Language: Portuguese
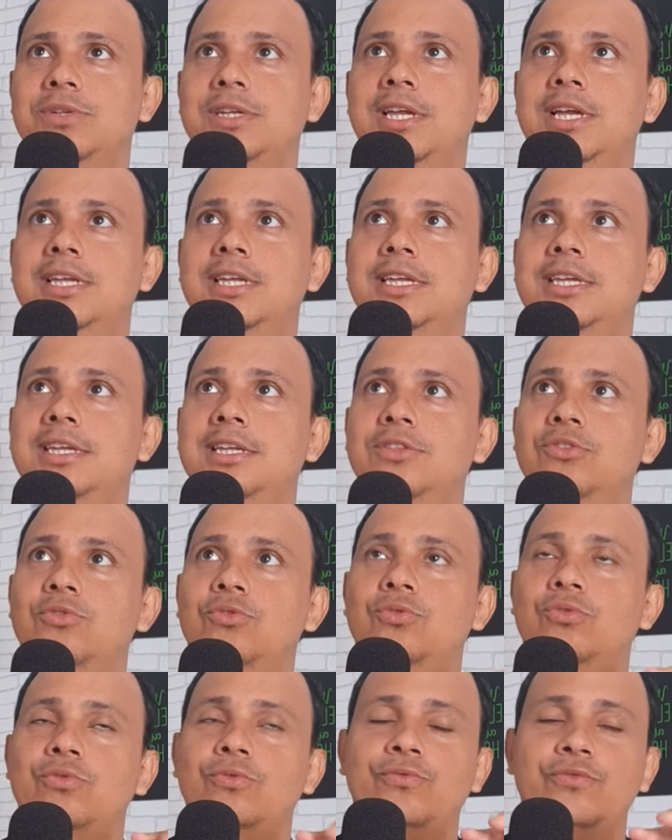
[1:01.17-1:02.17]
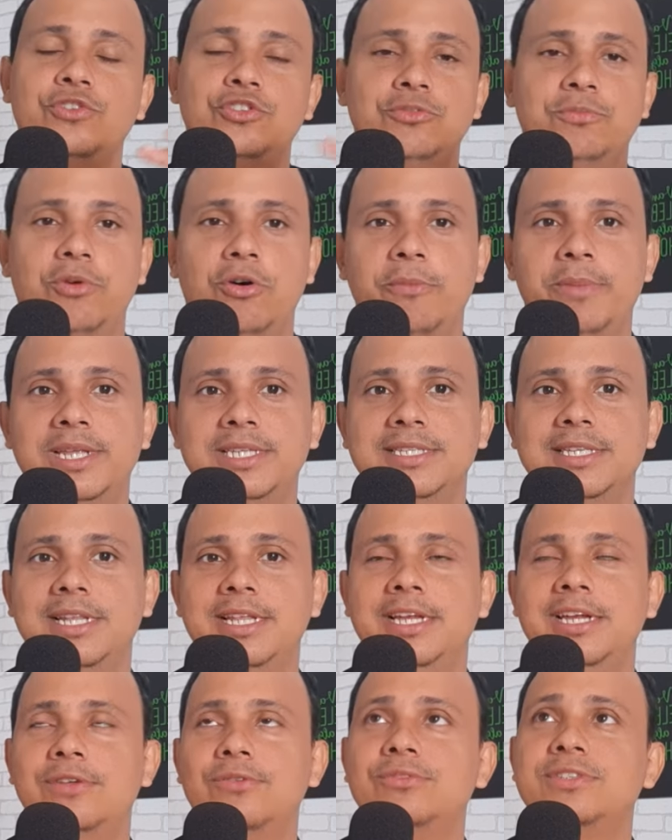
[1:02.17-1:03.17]
que aqui no futebol
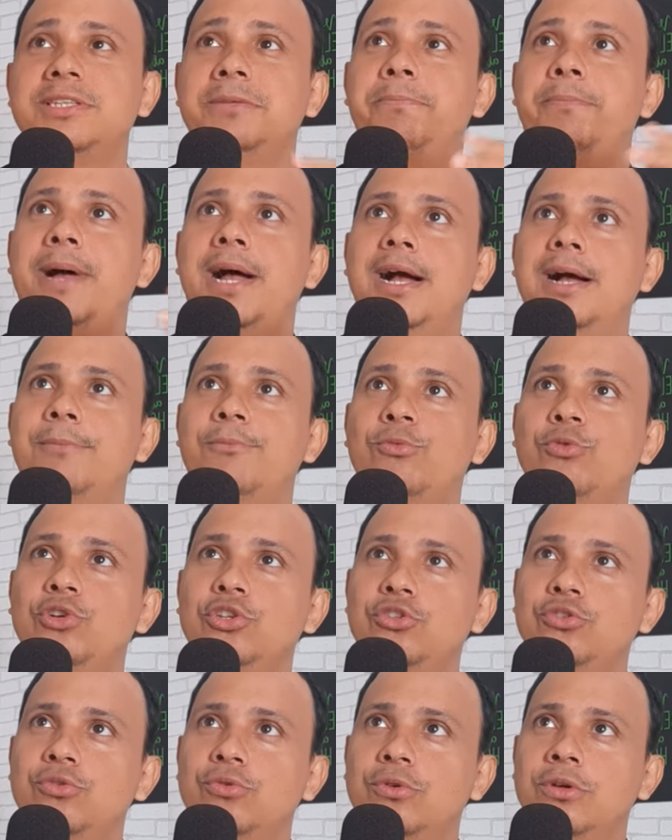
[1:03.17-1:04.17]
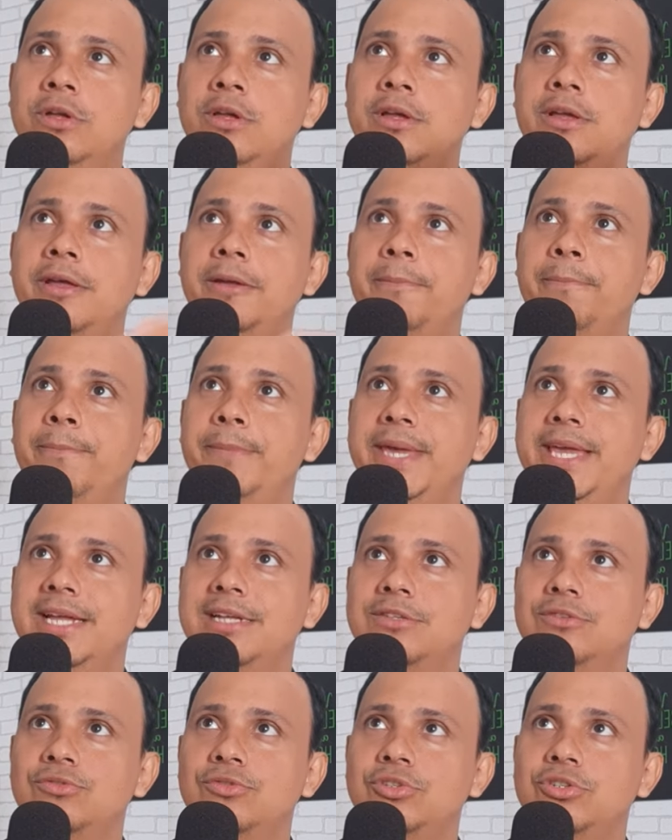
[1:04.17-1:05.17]
brasileiro se paga muito
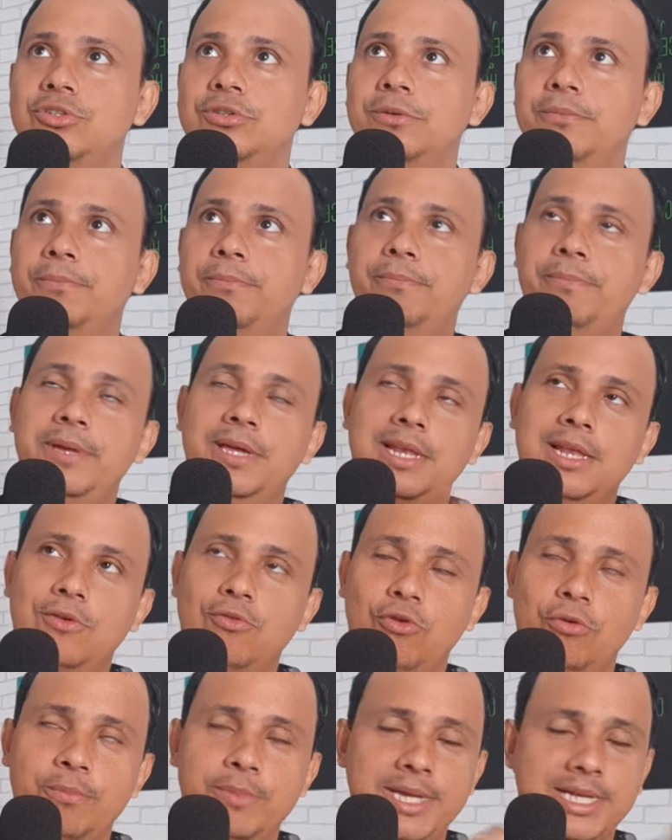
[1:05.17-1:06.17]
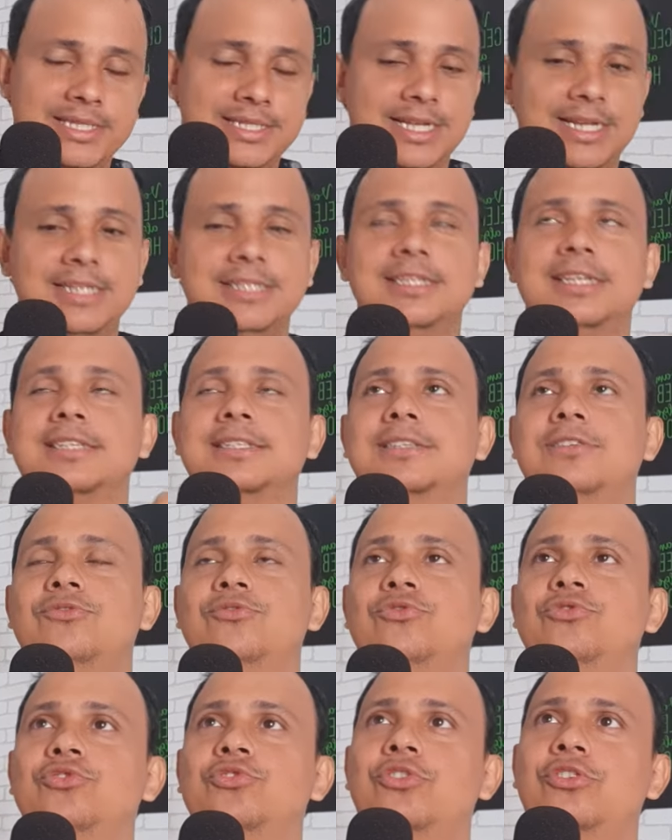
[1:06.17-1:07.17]
menos pela comercialização
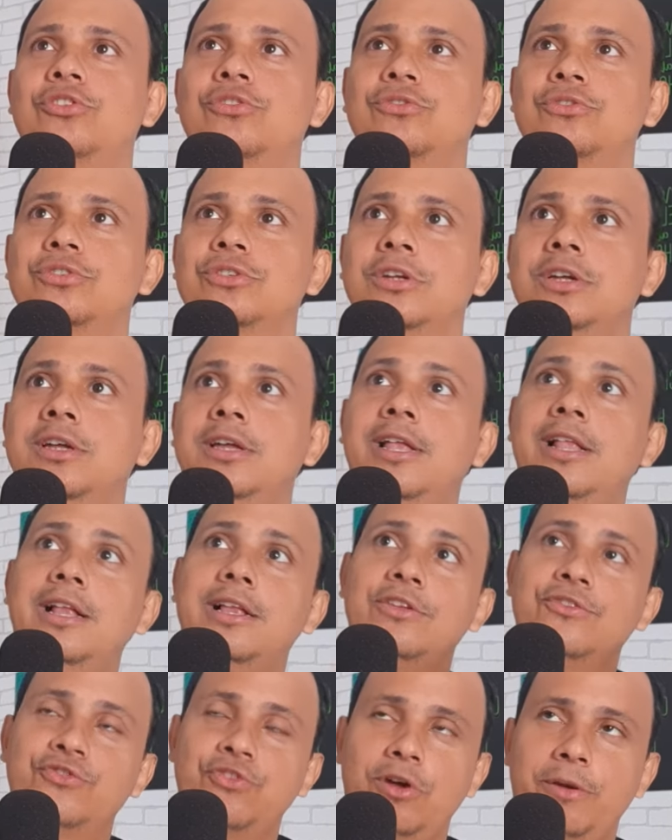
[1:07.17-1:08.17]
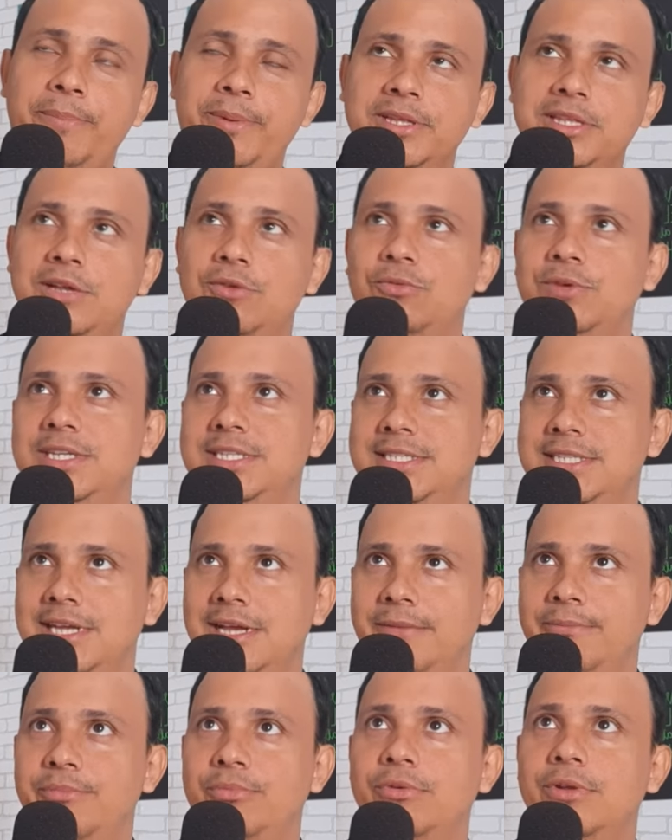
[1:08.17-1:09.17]
dos jogos. Só para ter um
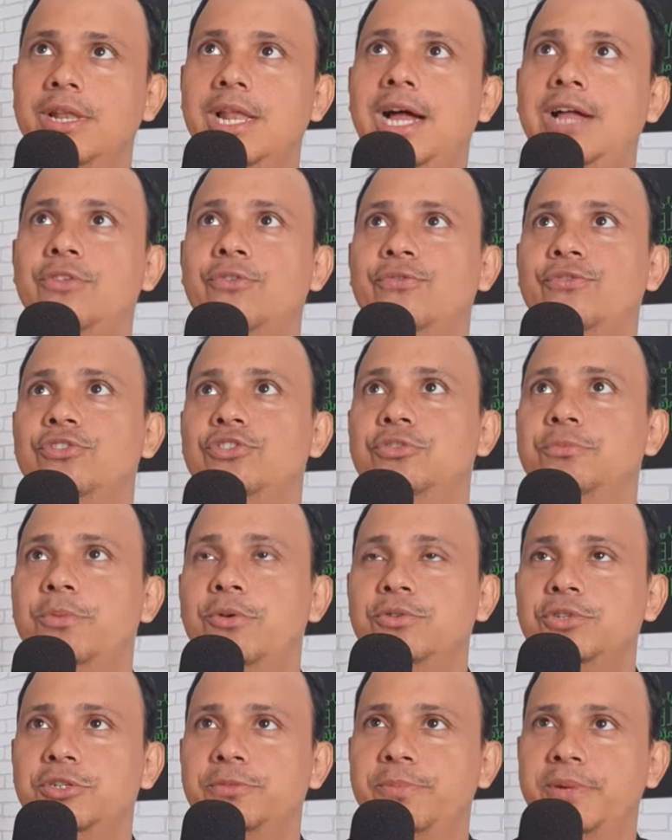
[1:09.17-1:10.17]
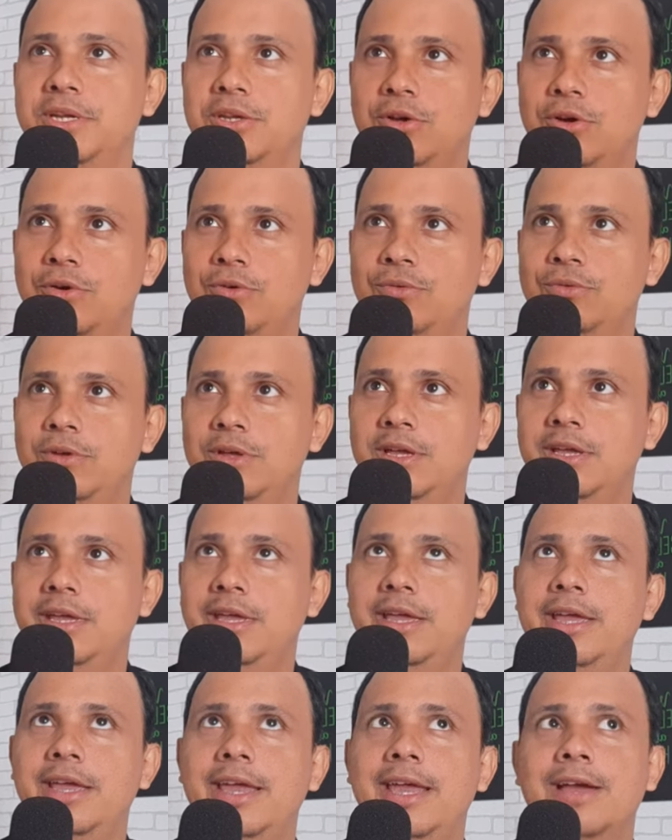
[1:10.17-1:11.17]
exemplo, lá no futebol espanhol hum.
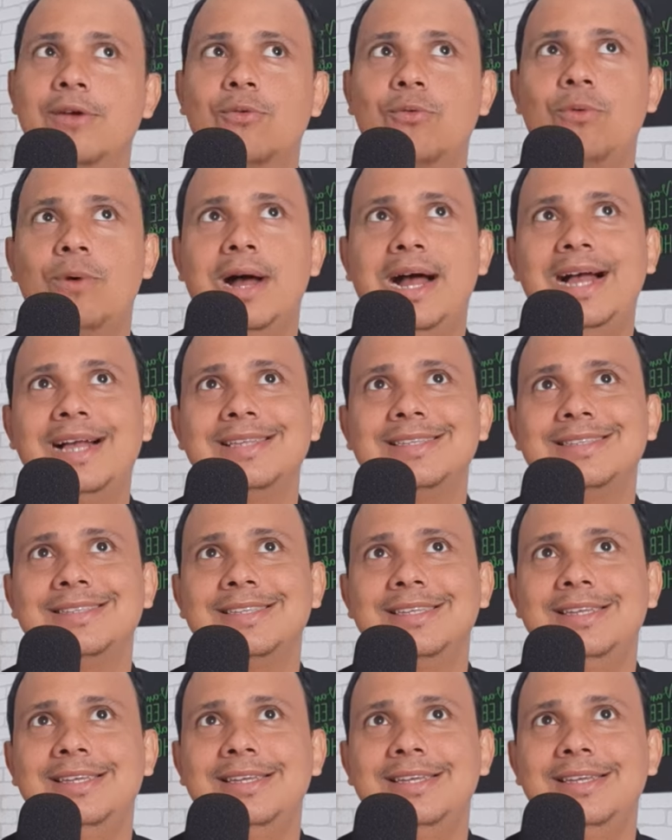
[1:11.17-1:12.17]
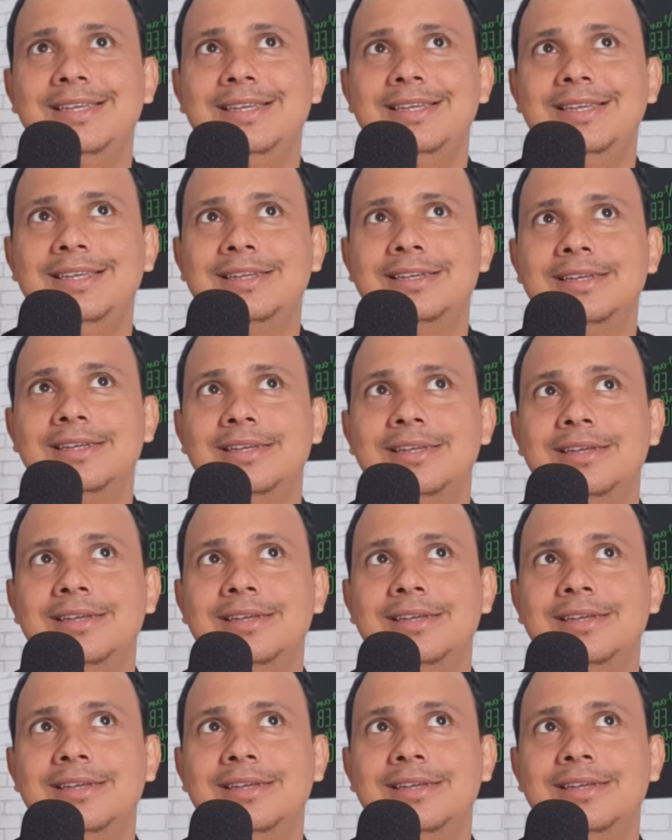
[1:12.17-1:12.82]
é quase